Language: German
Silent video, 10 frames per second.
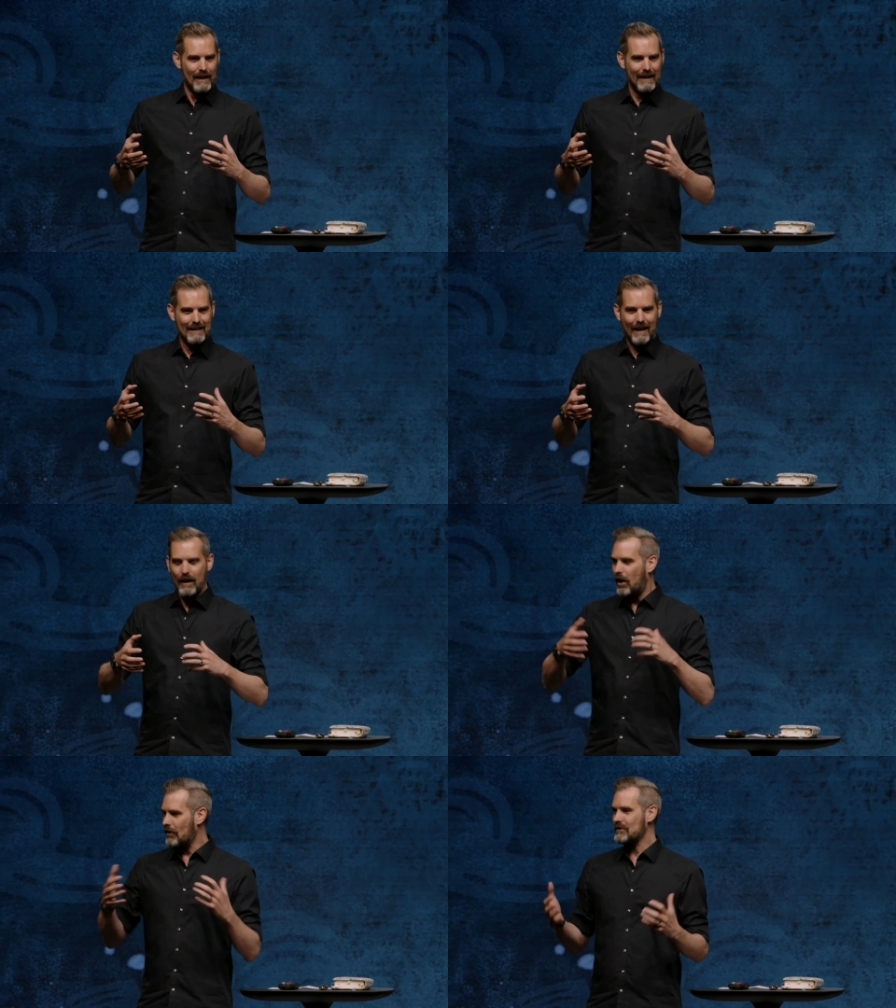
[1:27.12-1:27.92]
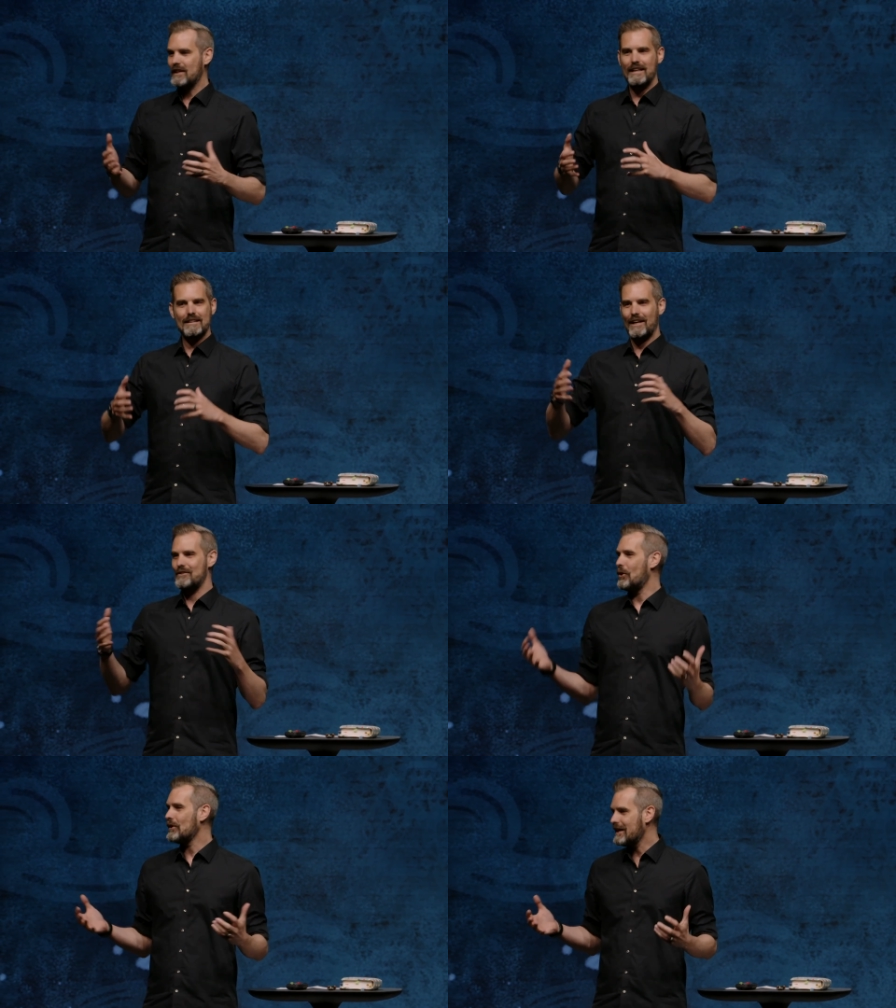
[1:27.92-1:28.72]
in einer anderen, in einer
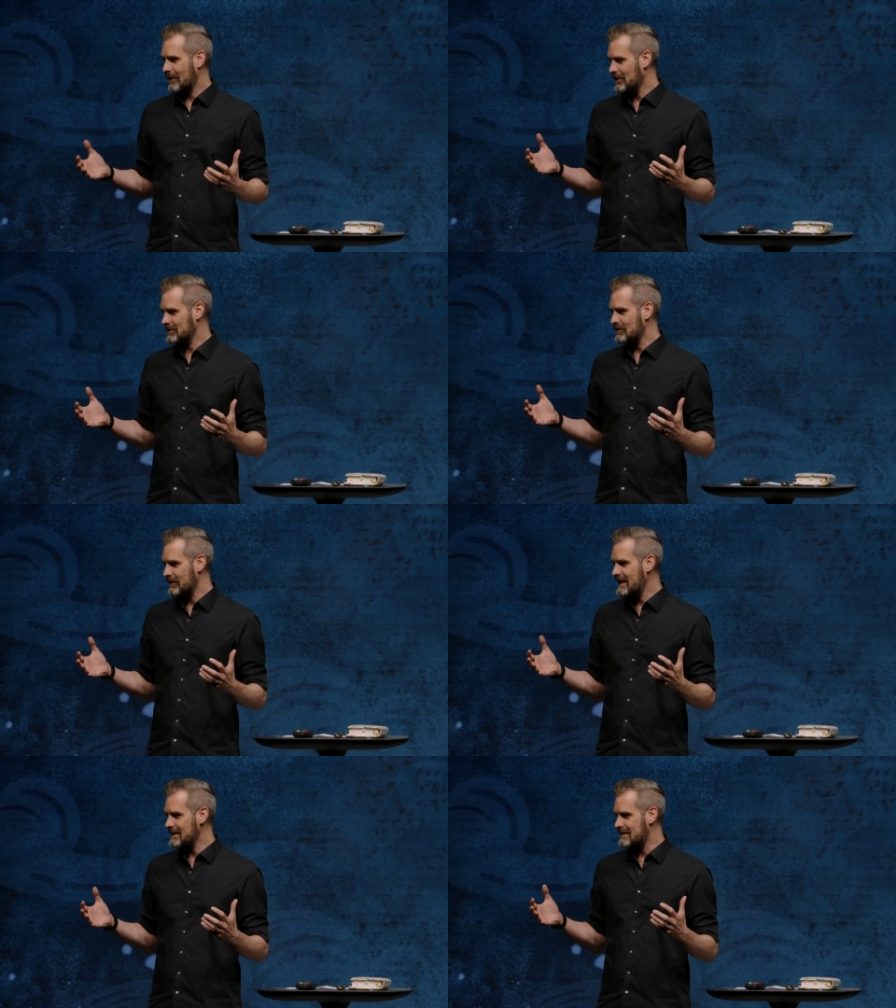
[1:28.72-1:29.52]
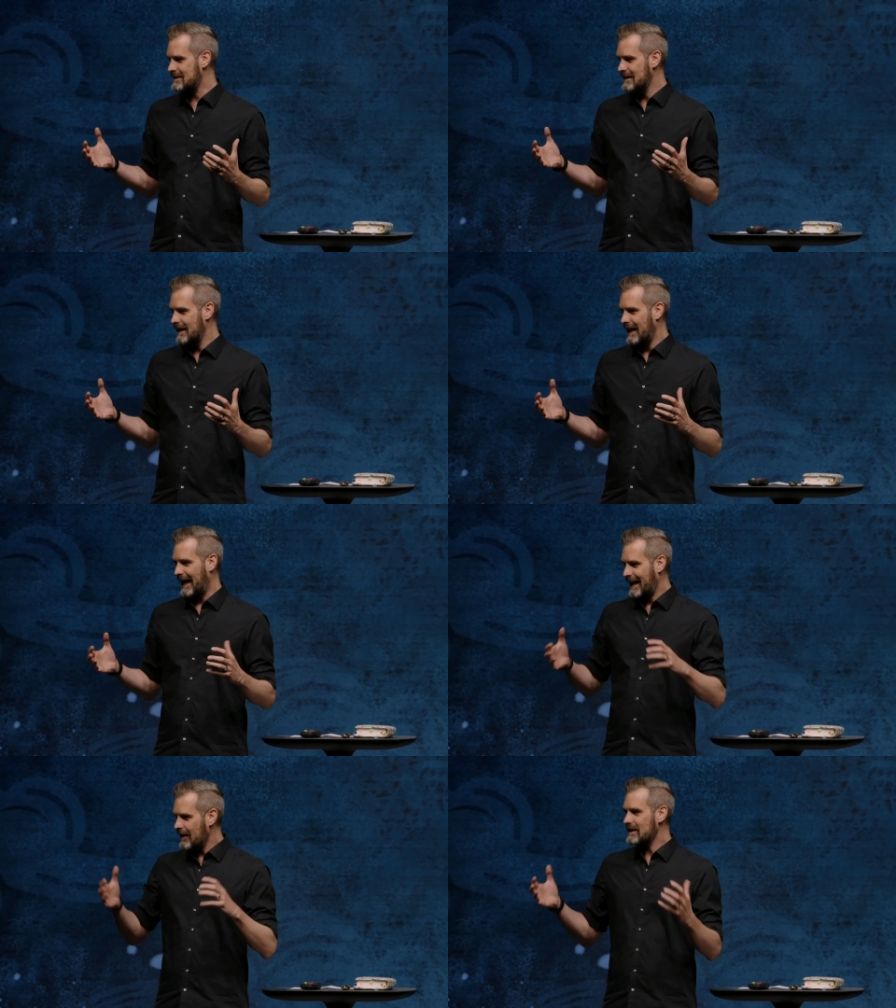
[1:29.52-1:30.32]
neuen Art und Weise
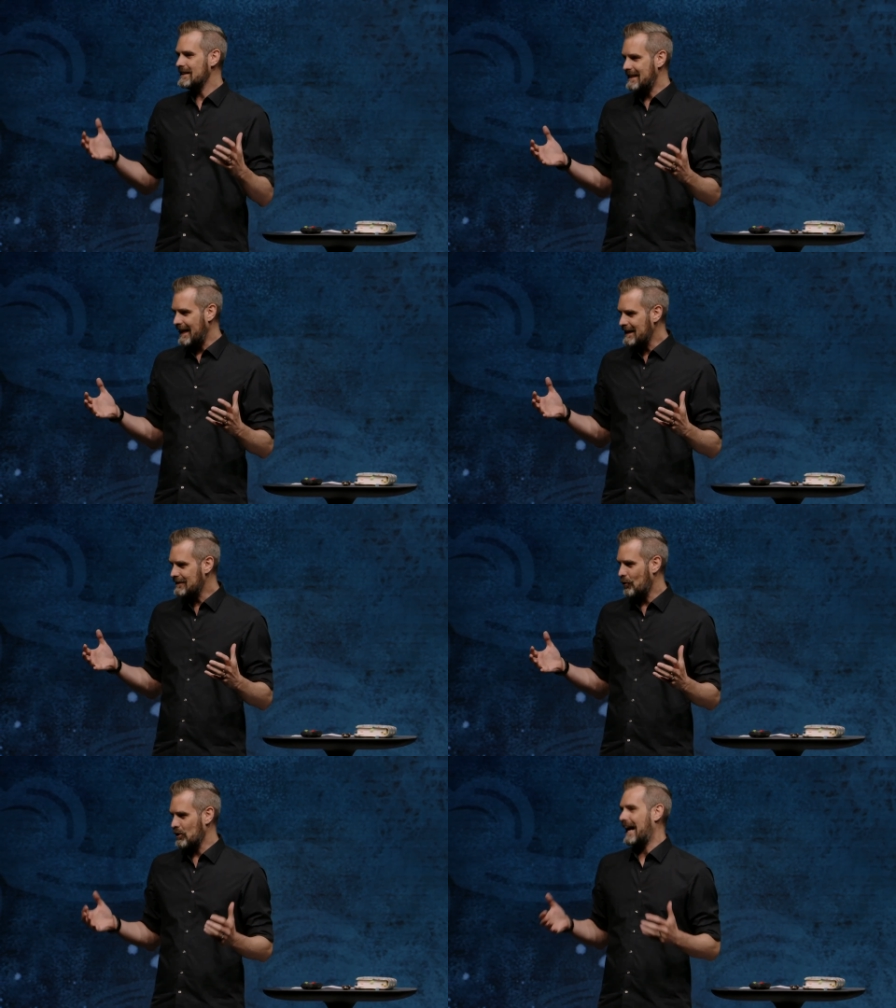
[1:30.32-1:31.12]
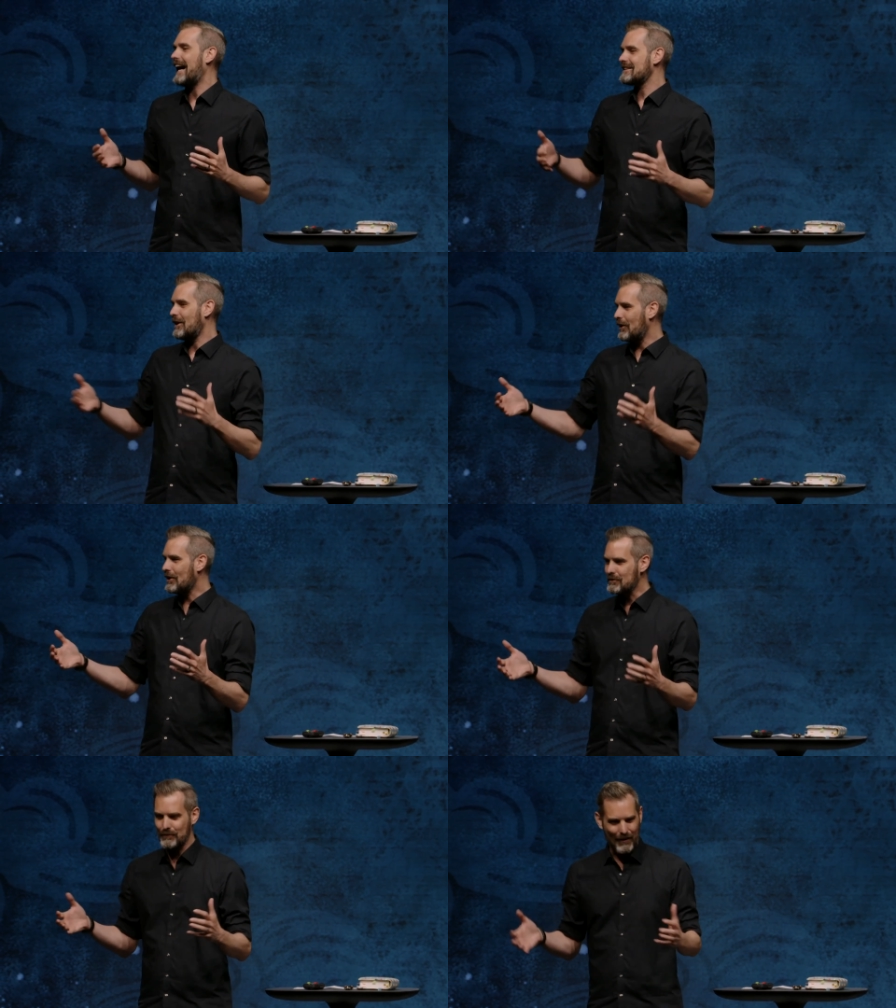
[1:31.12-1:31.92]
Realität geworden, hat
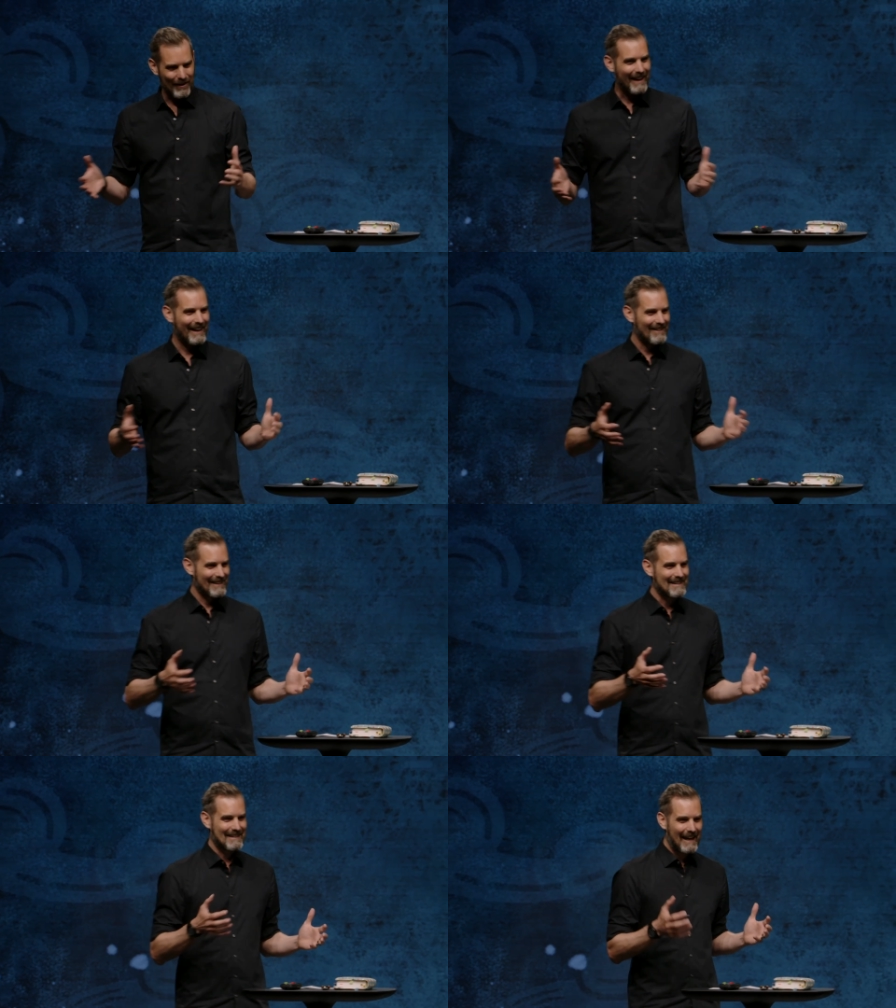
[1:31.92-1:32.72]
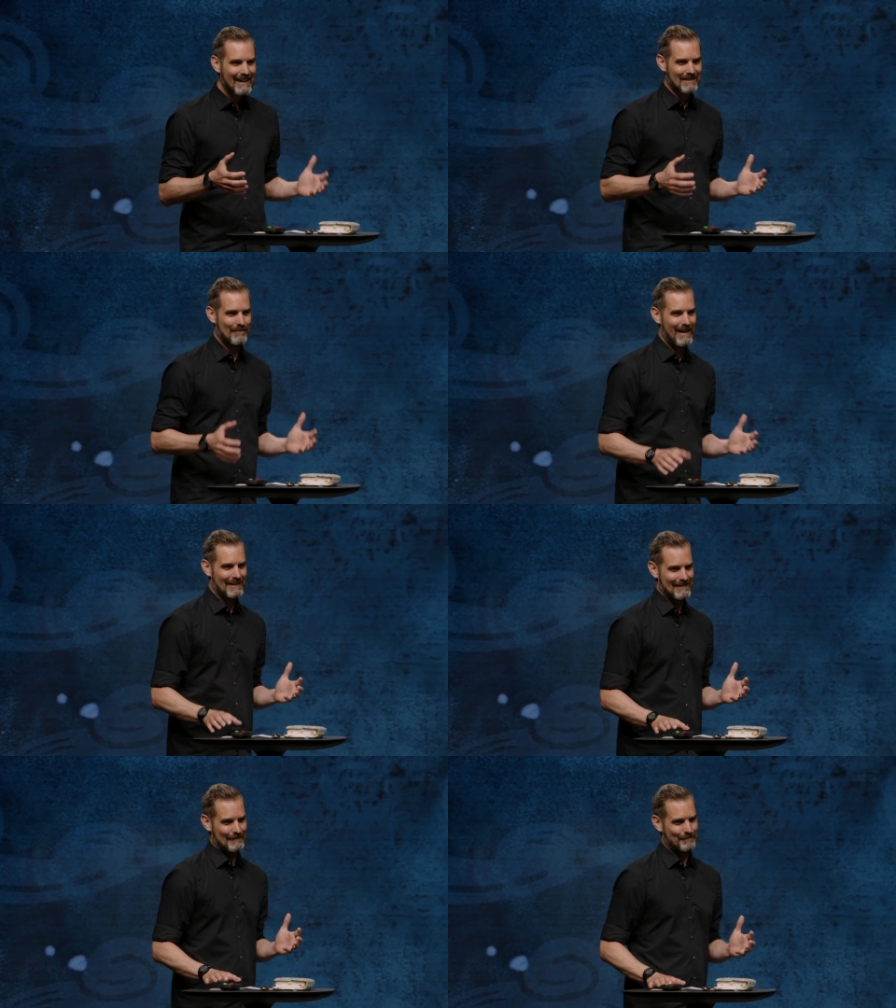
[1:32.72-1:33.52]
angefangen Realität zu
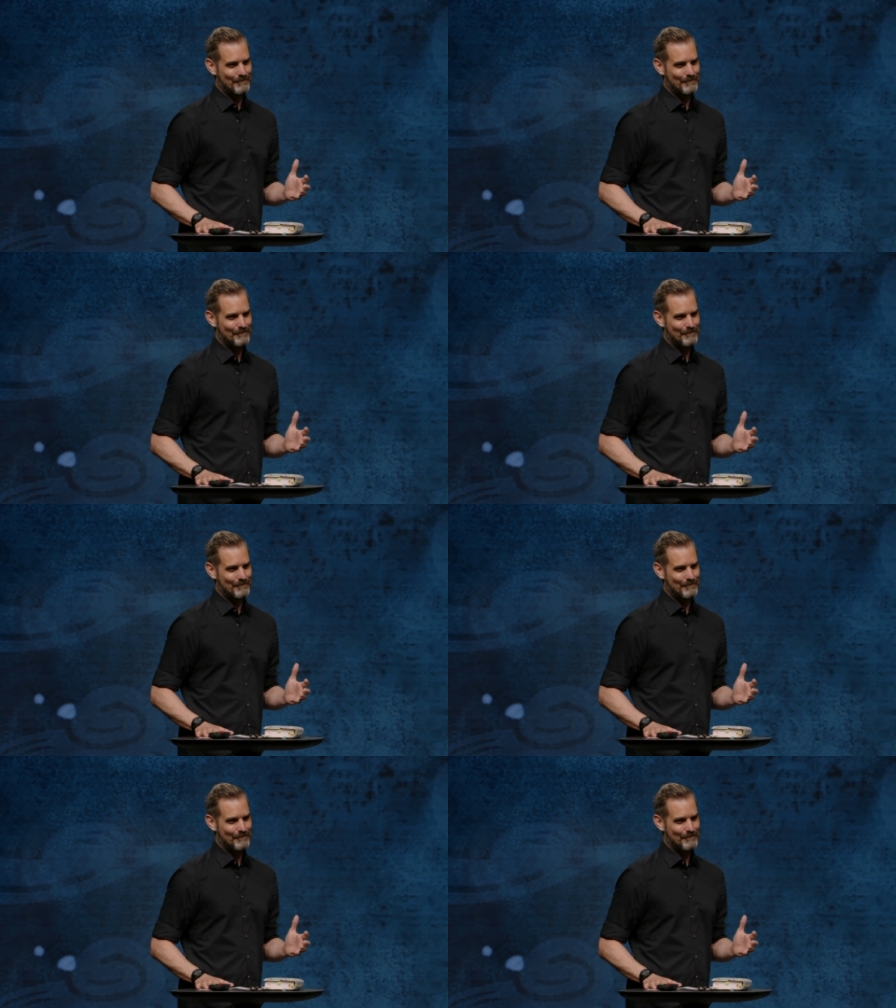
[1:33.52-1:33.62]
werden.